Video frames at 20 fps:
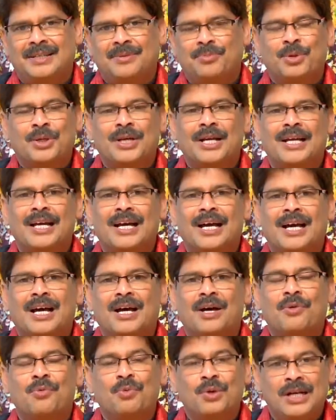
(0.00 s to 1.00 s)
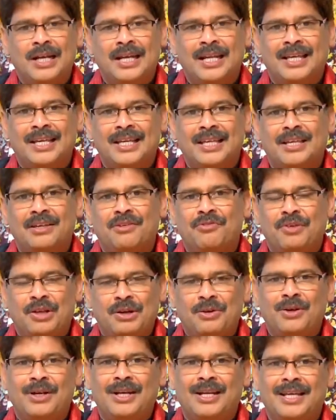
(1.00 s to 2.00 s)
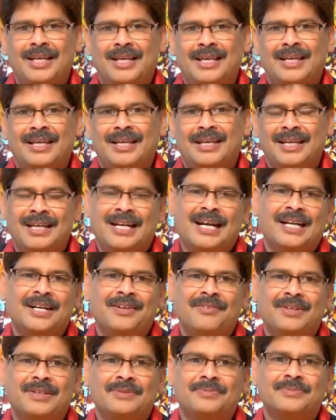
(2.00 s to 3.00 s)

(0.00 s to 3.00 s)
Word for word: ముఖ్యంగా ఉల్లి వెల్లుల్లి ఇలాంటివి